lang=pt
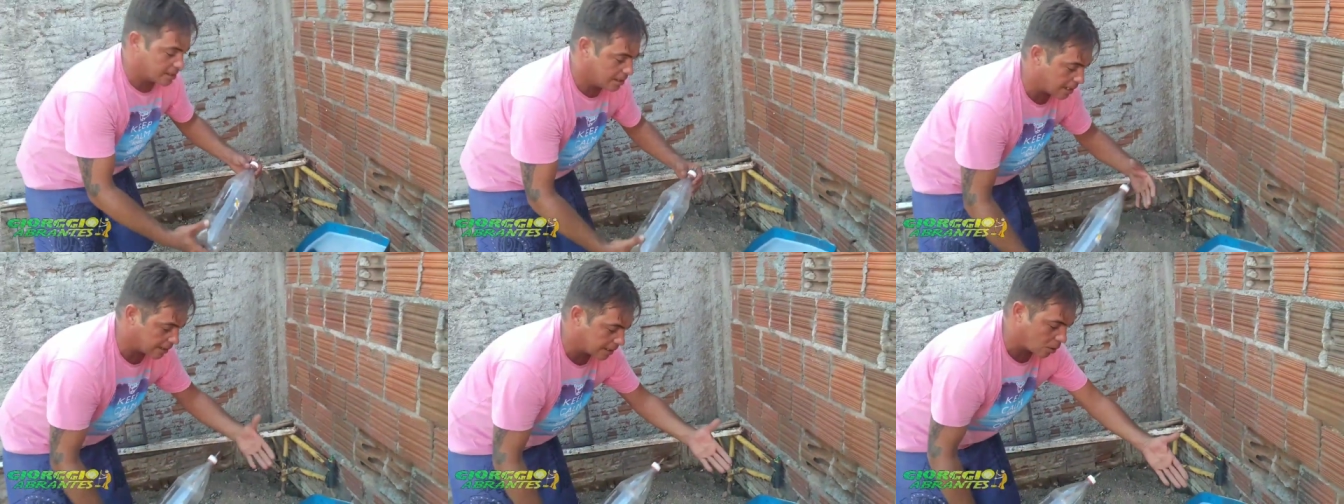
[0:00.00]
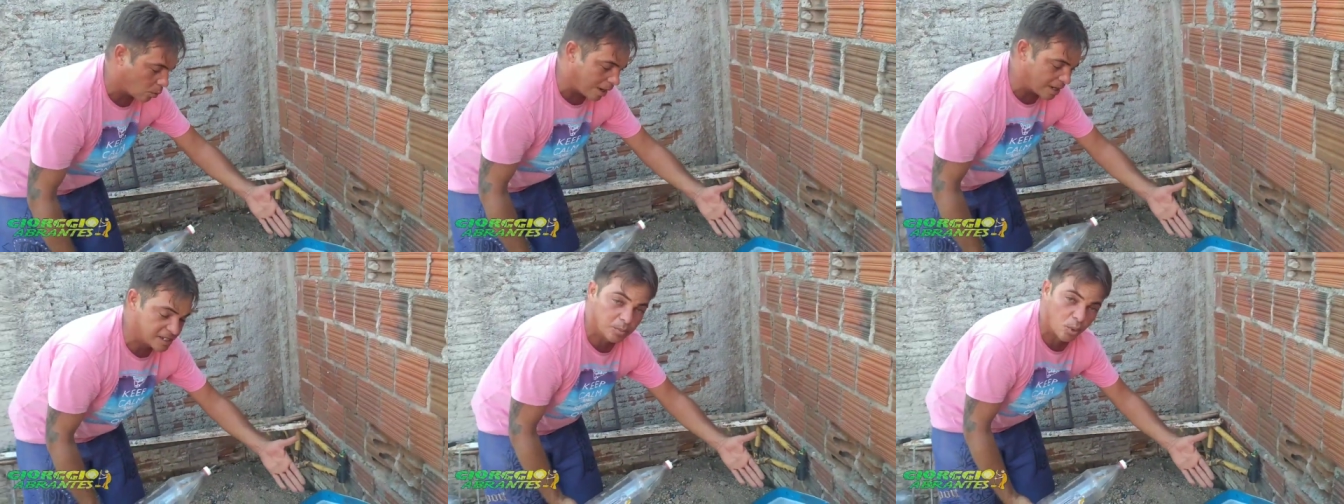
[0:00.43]
ela está
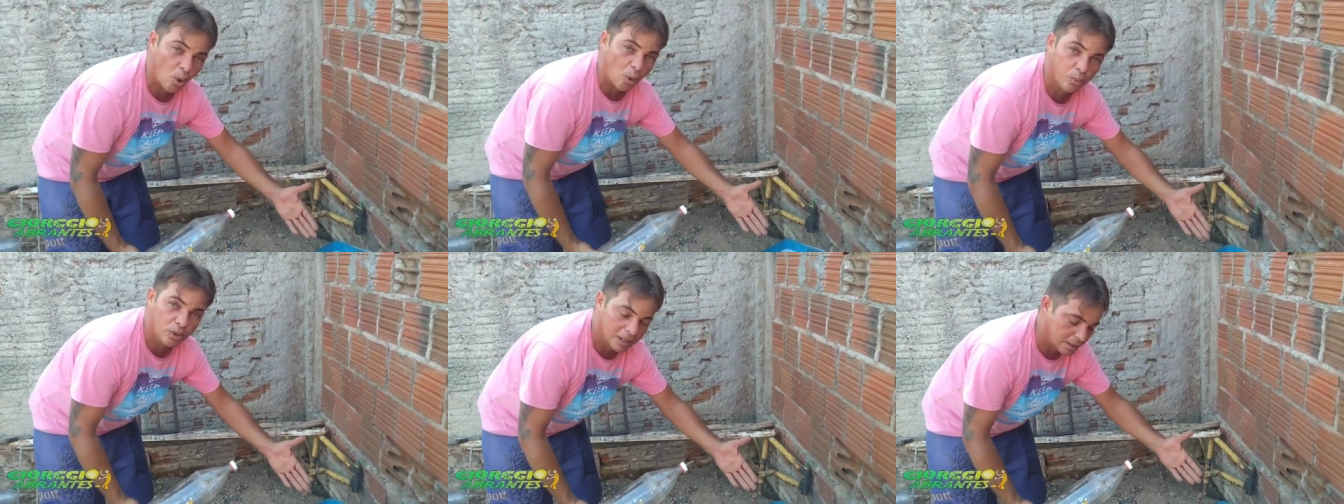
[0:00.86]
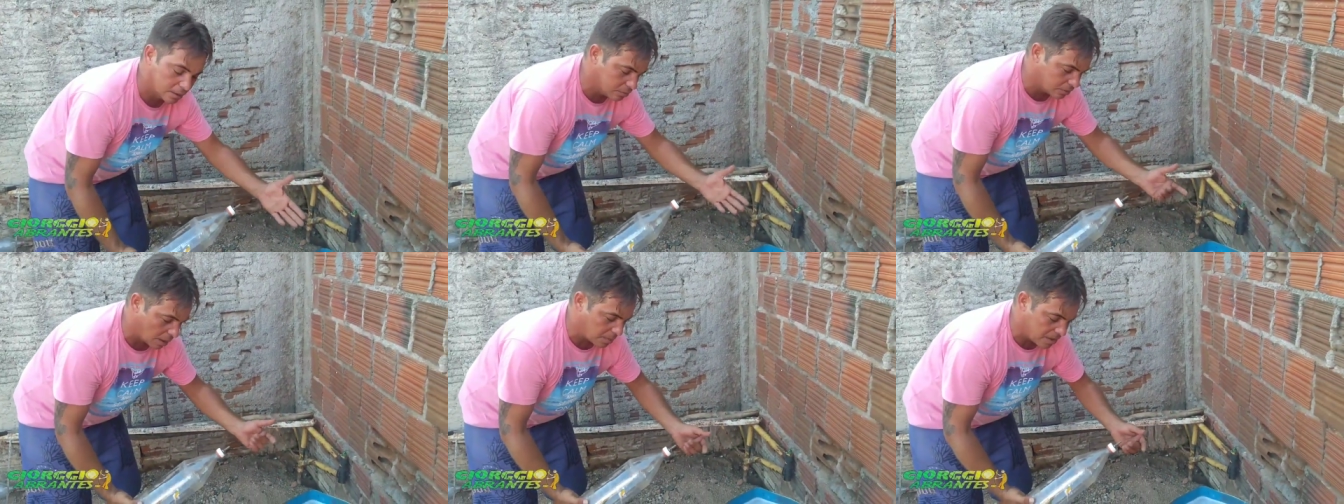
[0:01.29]
quase
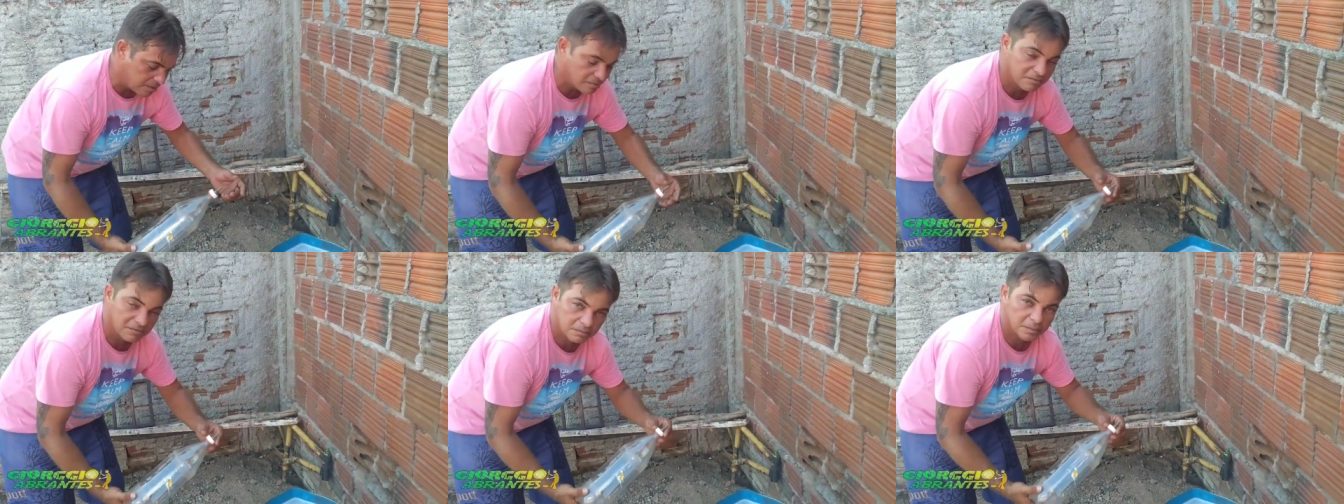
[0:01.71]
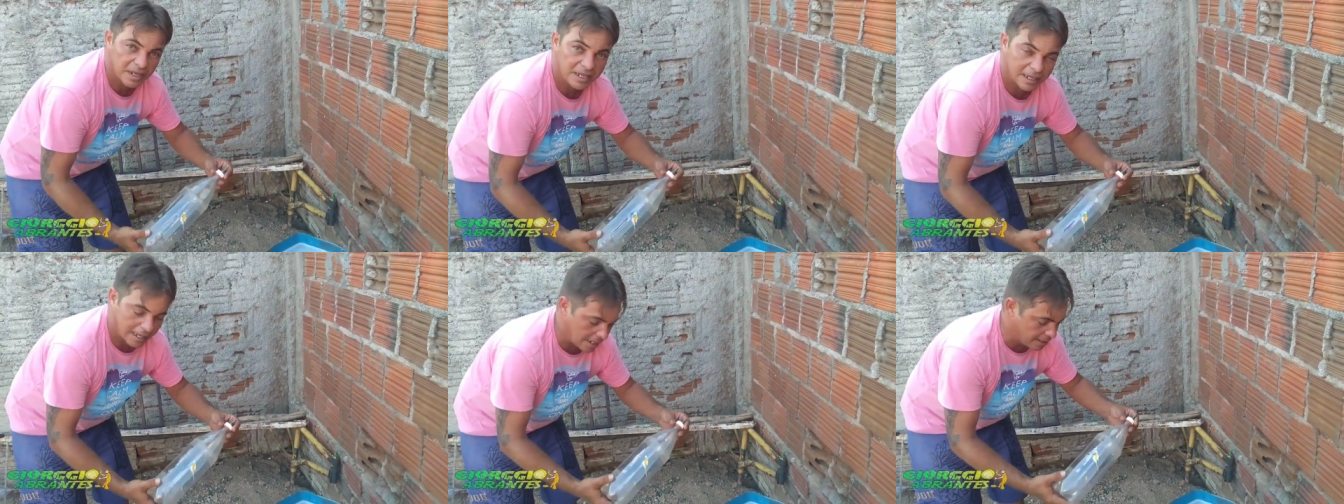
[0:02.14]
borbulhando, está bem,
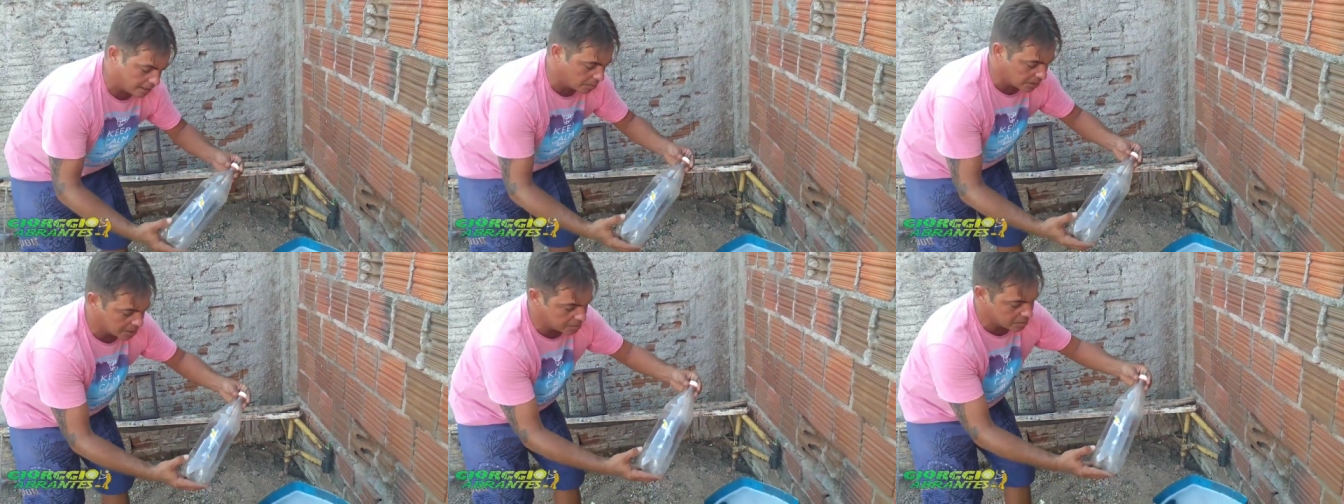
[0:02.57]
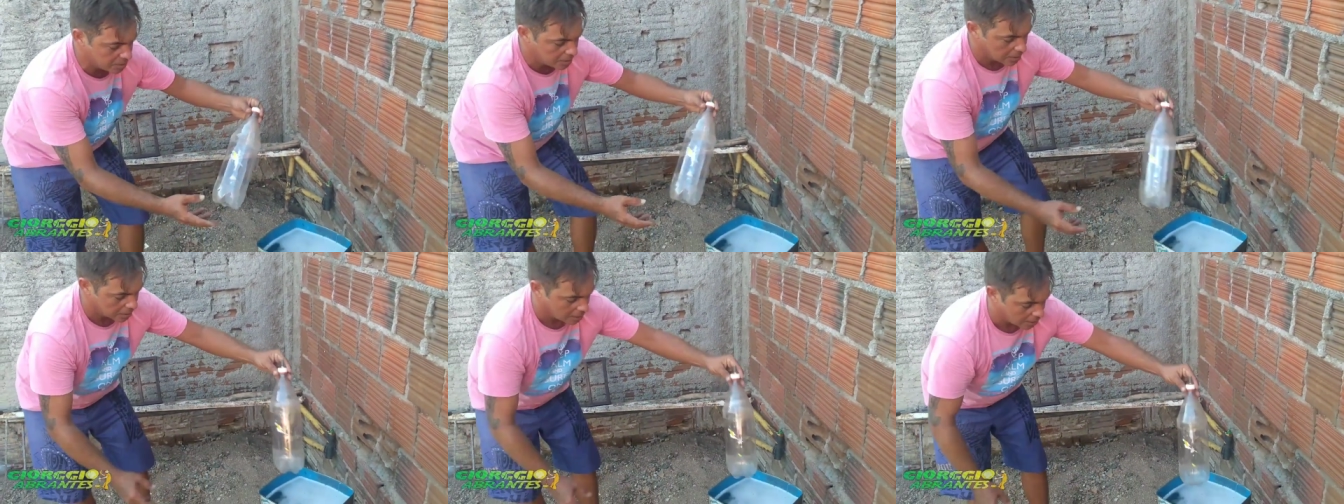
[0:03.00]
bem quente mesmo.
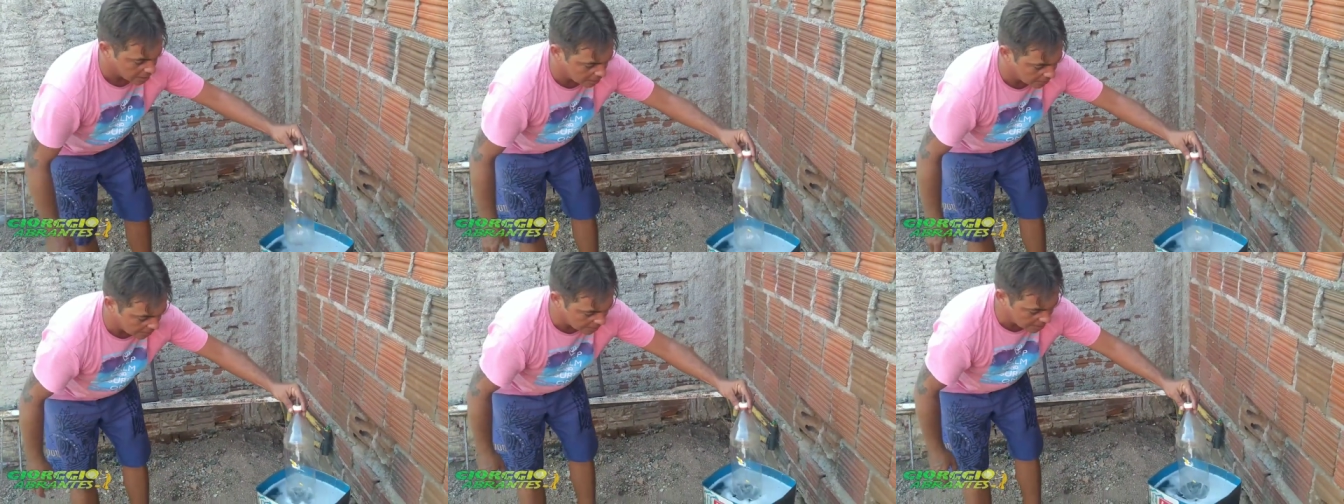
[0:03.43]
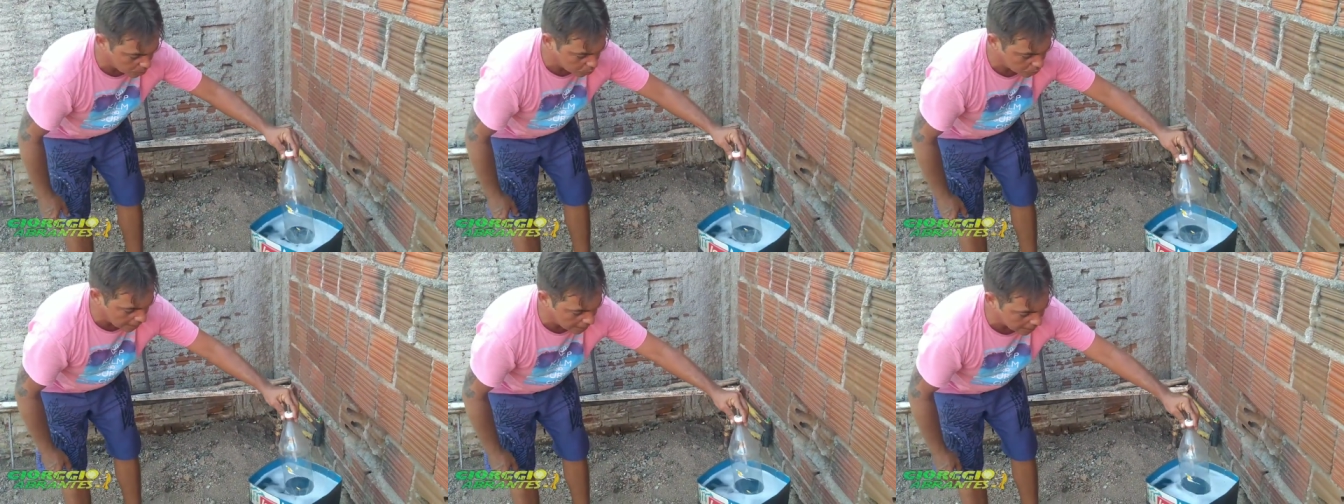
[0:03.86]
A gente vai botar ela